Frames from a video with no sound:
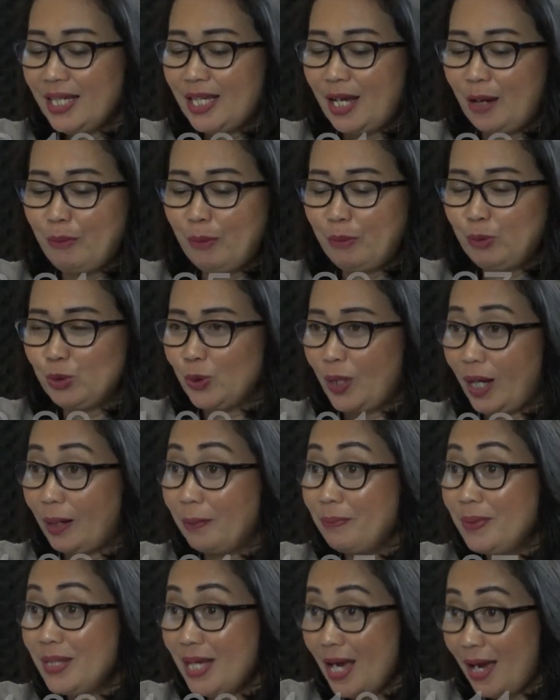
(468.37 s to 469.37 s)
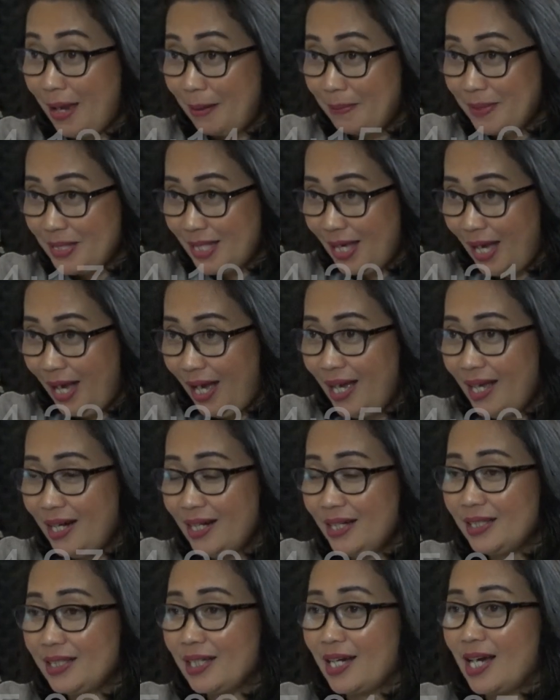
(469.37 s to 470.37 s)
yang membutuhkan biaya
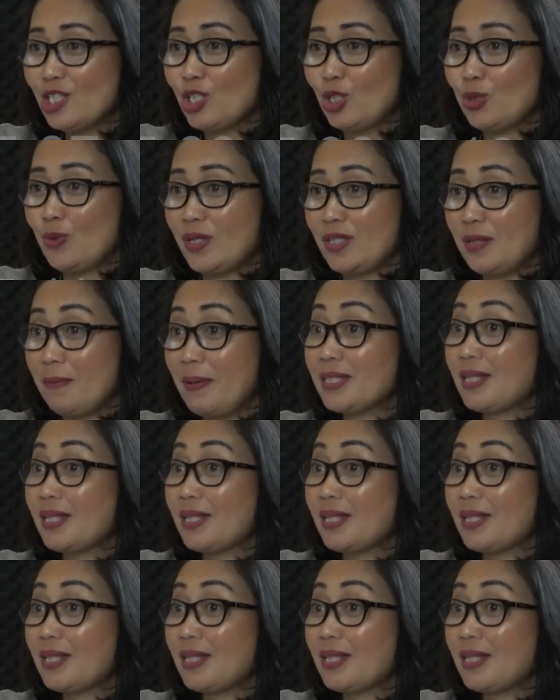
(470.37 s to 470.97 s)
besar di tengah situasi